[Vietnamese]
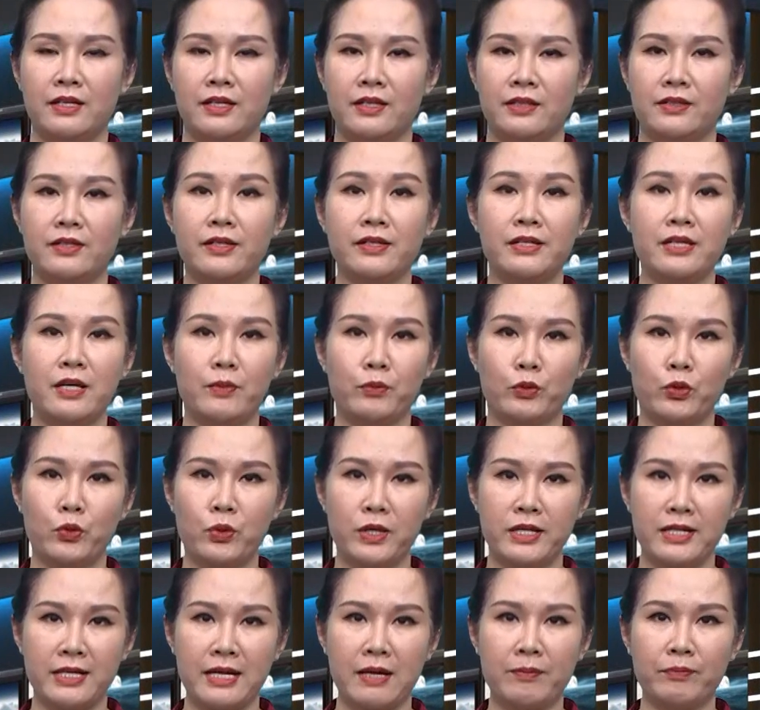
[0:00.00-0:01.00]
Thời điểm
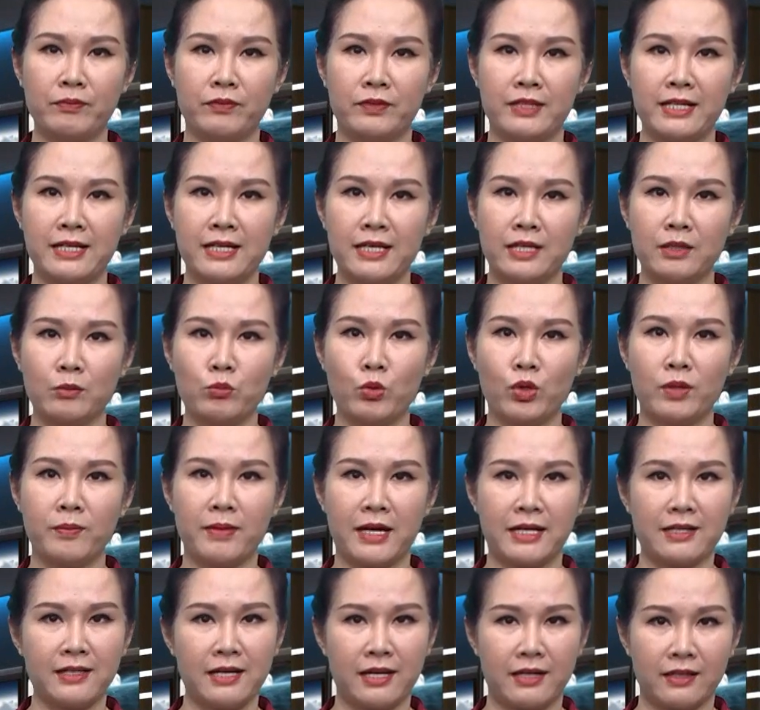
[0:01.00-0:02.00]
cuối năm, tình hình buôn
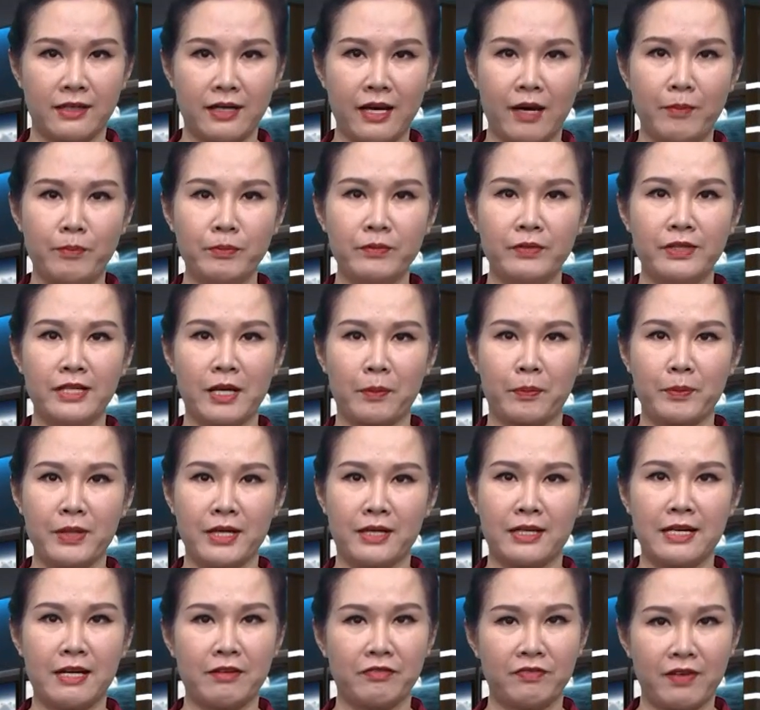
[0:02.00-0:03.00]
bán hàng cấm, đặc
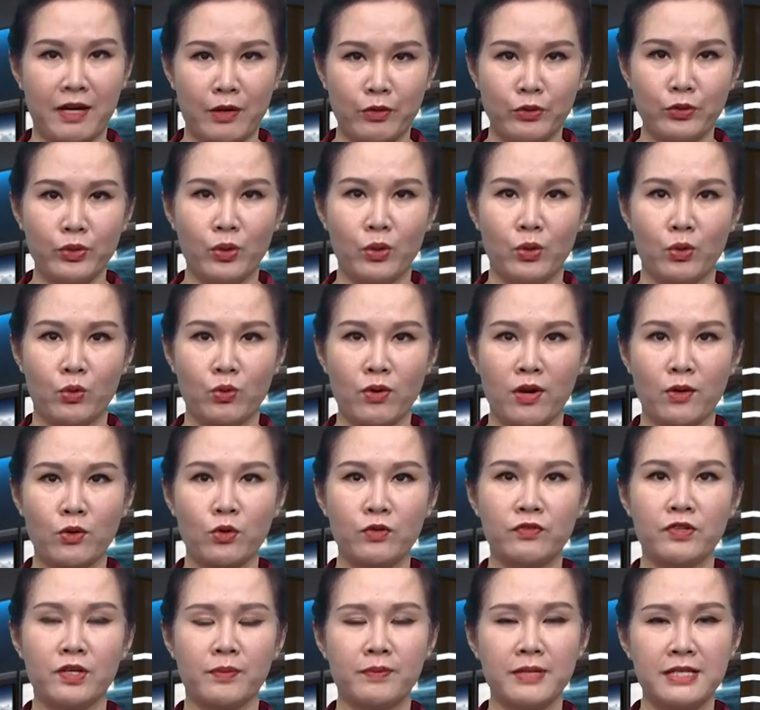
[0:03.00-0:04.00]
biệt là pháo nổ qua
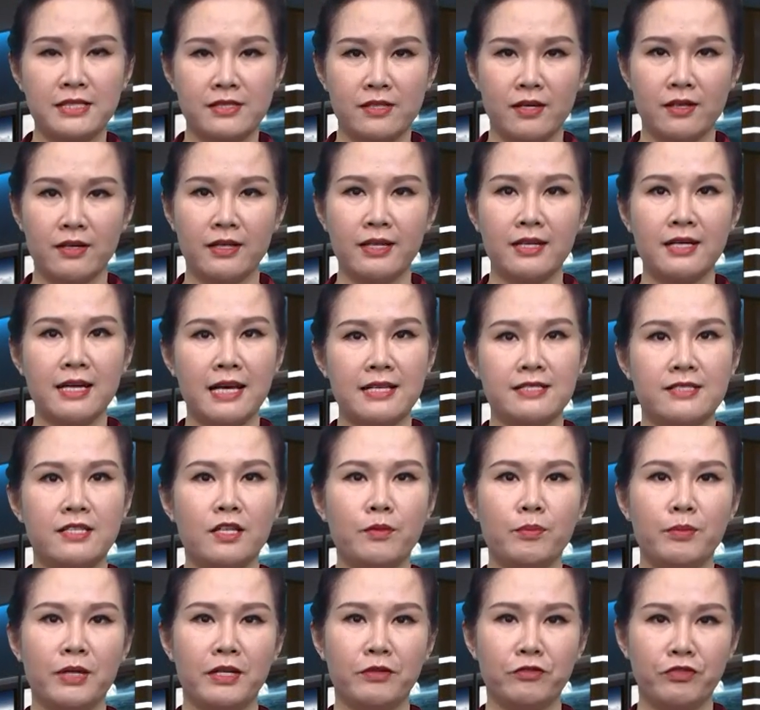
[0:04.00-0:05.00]
khu vực biên giới lại
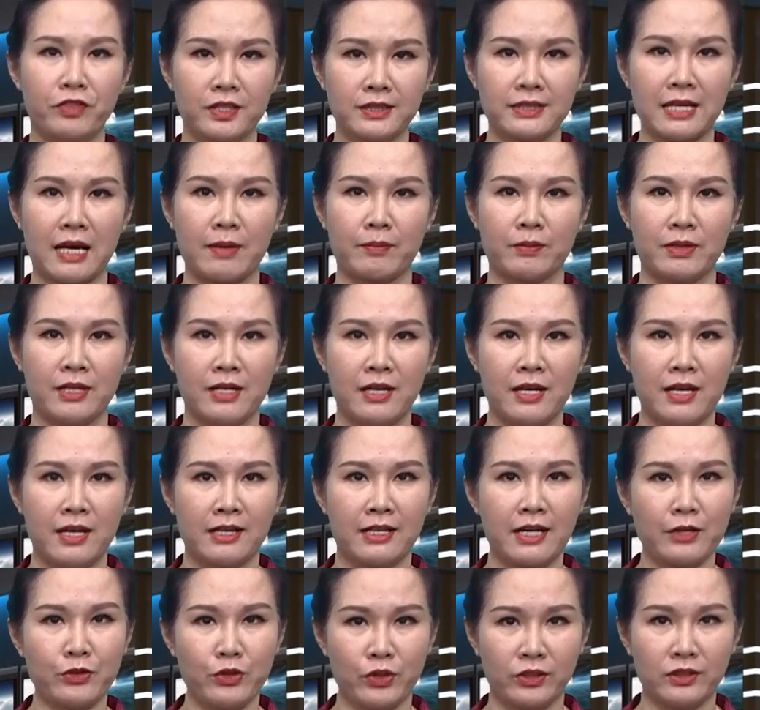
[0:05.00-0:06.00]
diễn biến phức tạp.
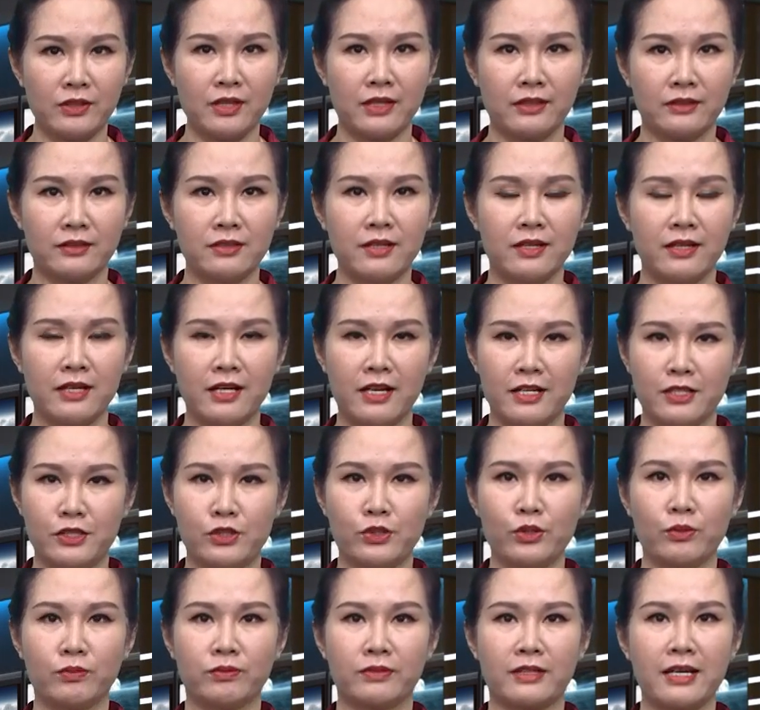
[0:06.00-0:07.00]
Các đối tượng thường lợi
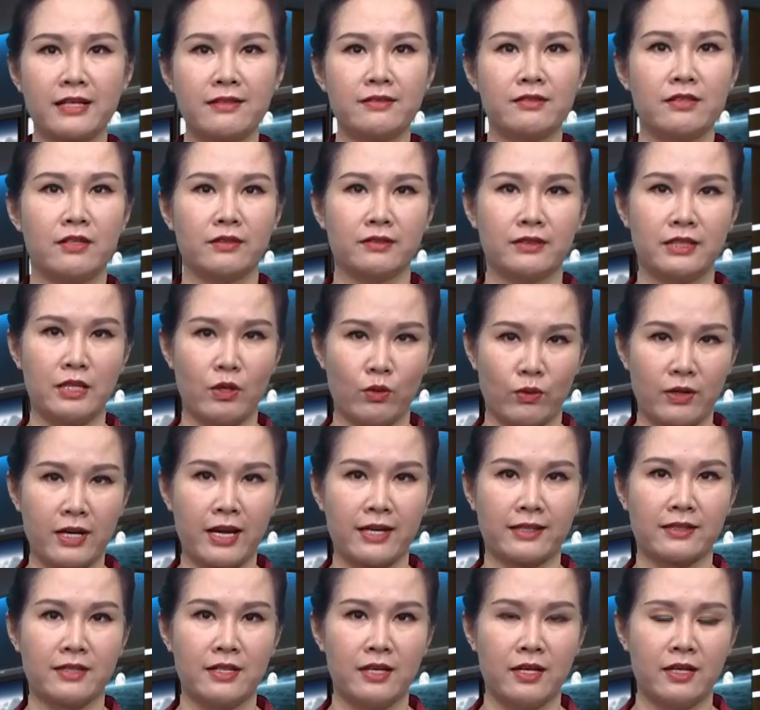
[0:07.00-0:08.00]
dụng các đường tiểu
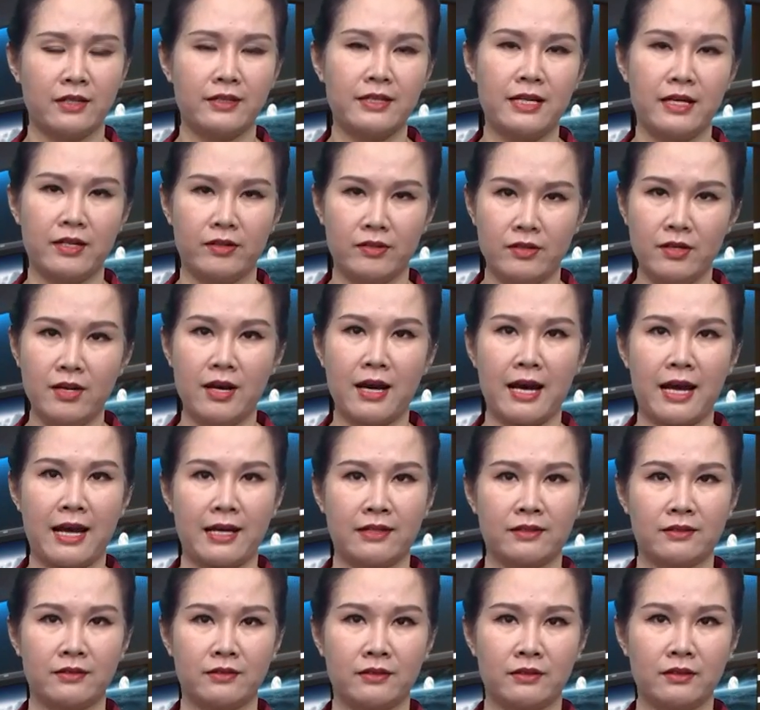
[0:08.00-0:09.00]
ngạch để đưa
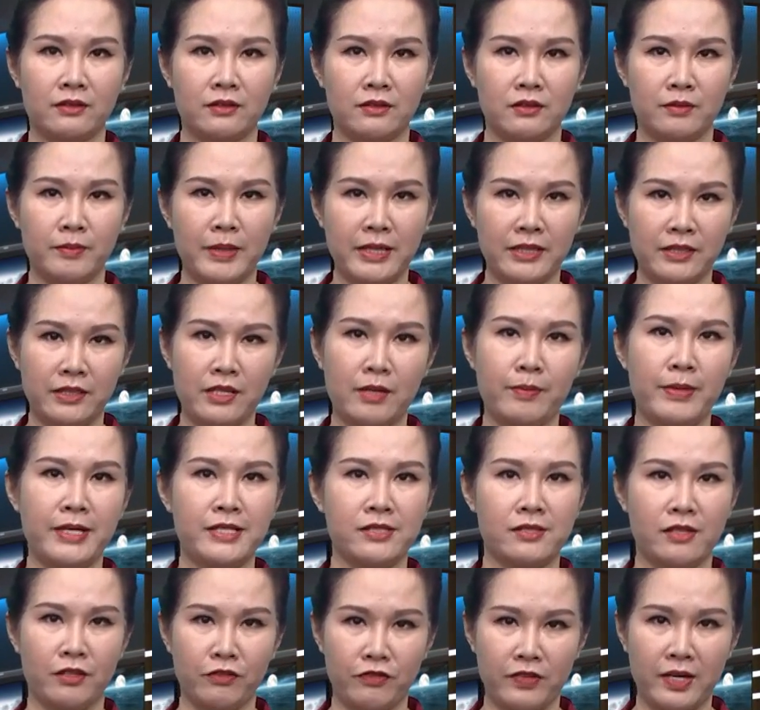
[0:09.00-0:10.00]
hàng từ bên kia
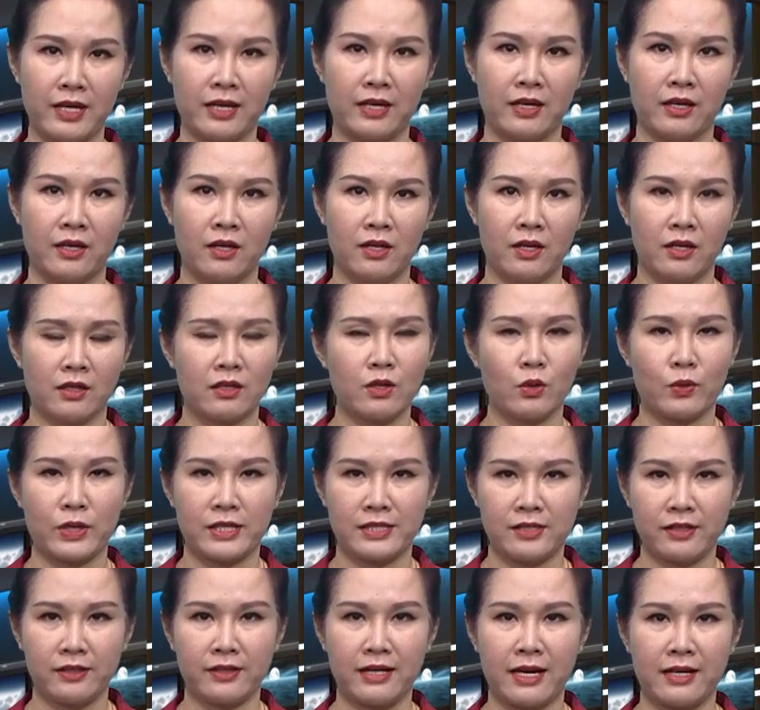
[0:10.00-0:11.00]
biên giới về. Cơ
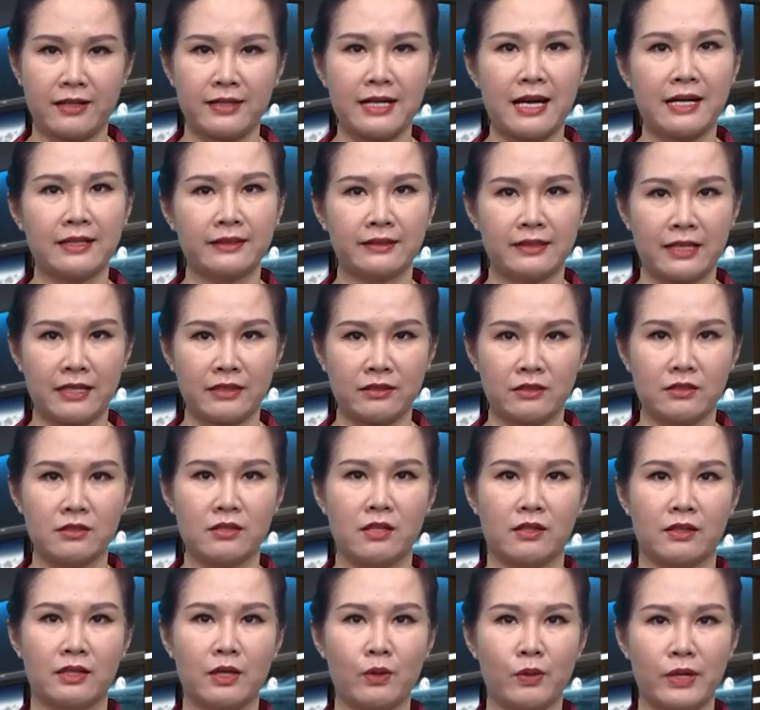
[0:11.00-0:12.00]
quan chức năng đang tăng
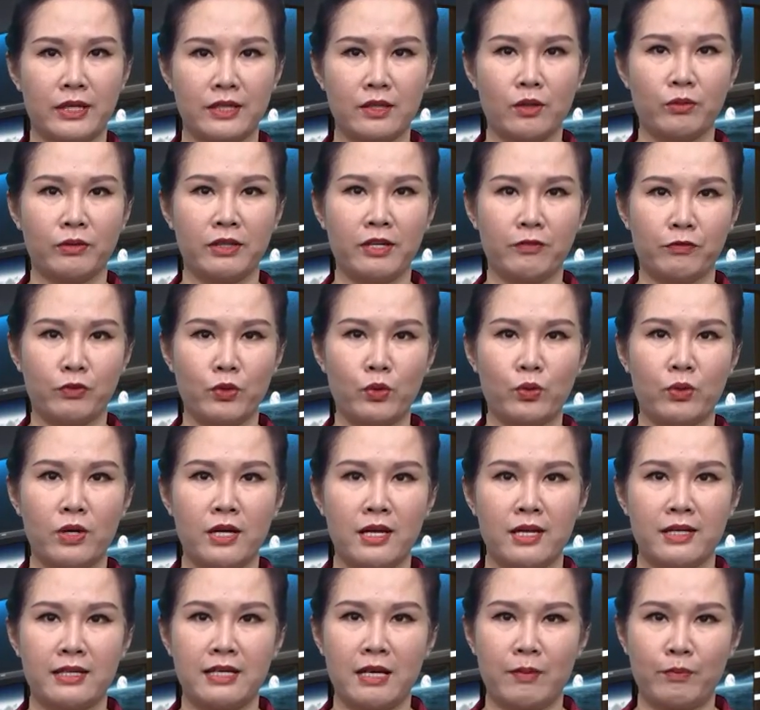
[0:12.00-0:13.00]
cường các hoạt động nghiệp vụ
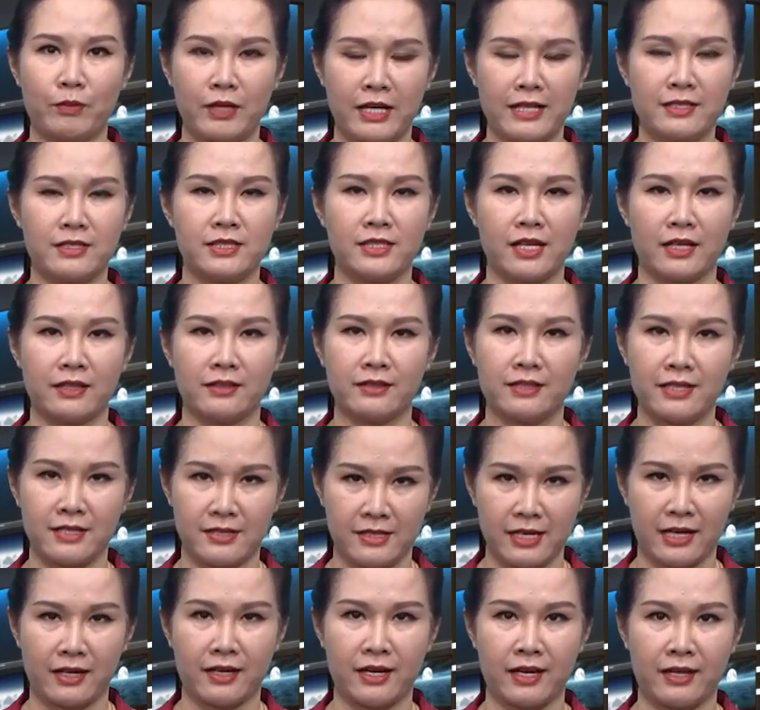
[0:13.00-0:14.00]
nhằm ngăn chặn tình
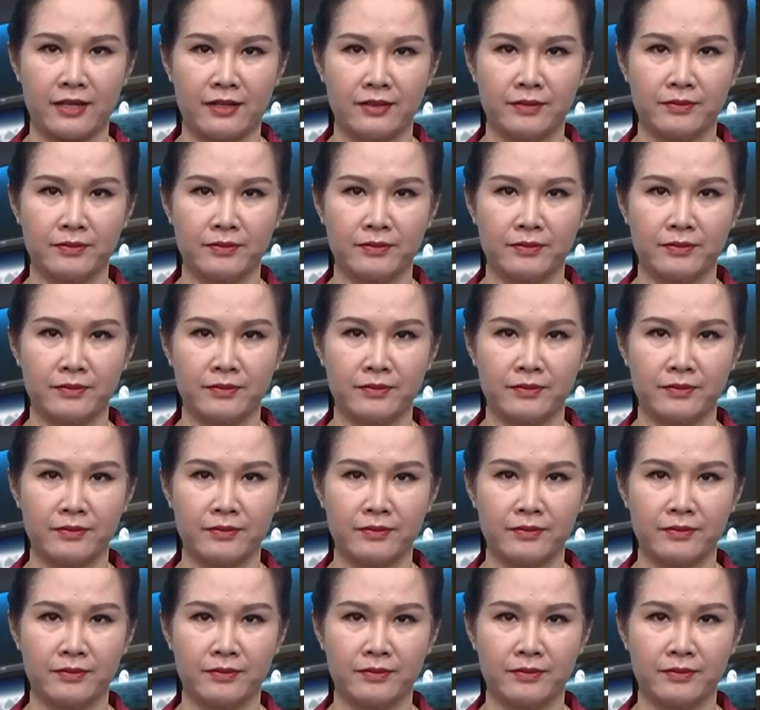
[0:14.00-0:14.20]
trạng này.